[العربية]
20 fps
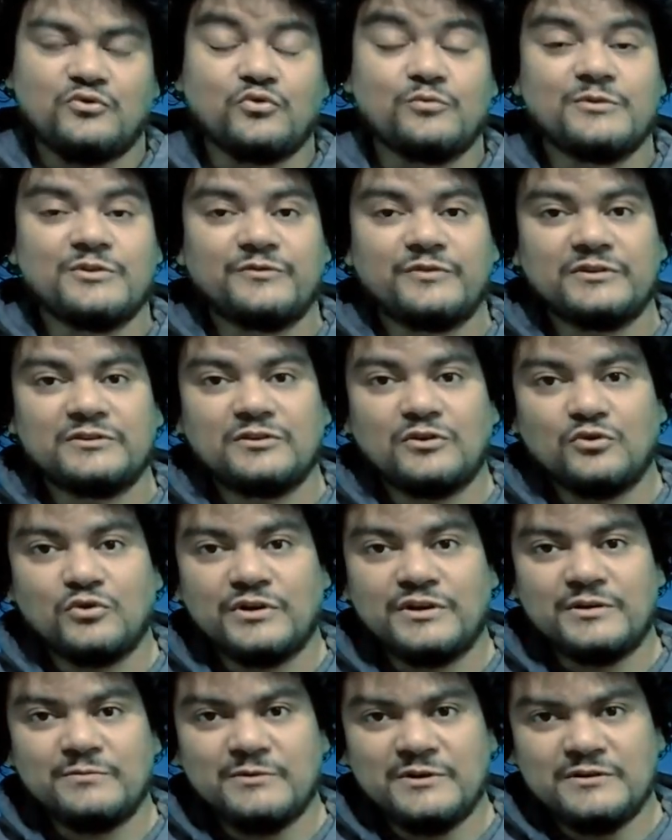ومن فترة
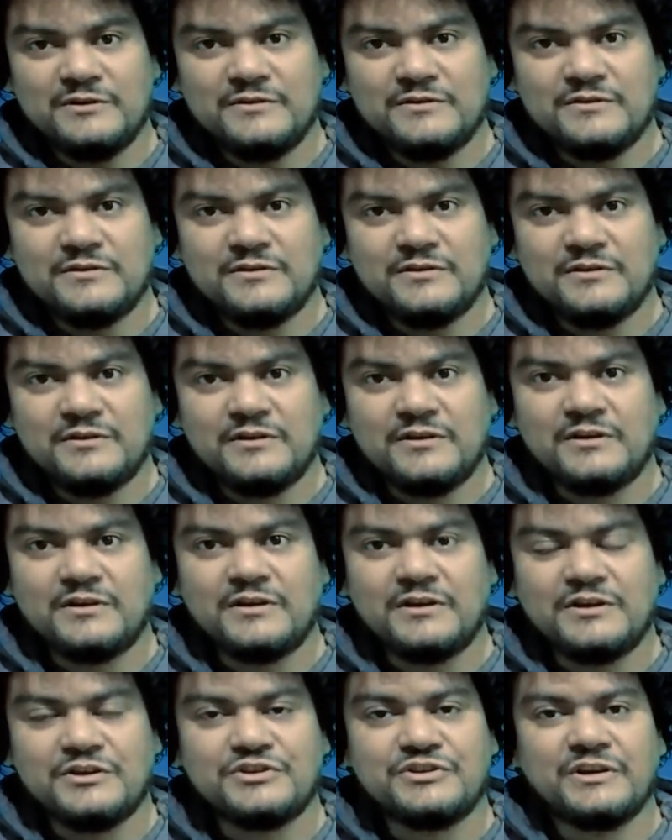قريبة
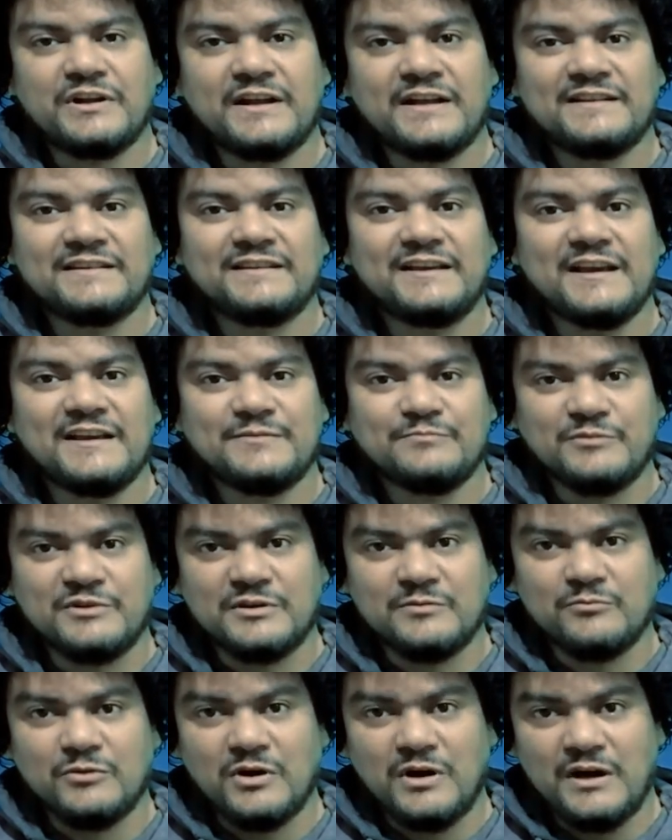آه، الشركة انتهت
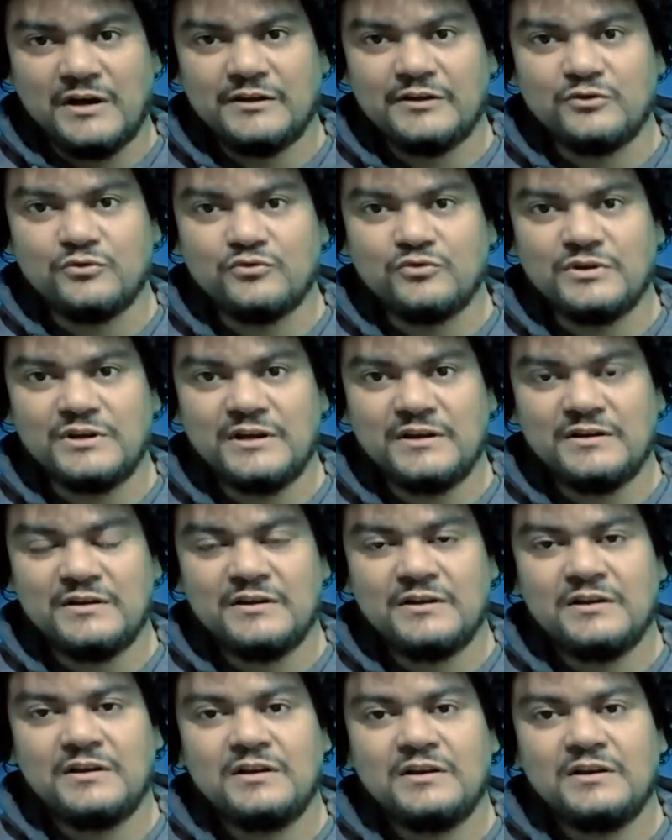من المرحلة الأولى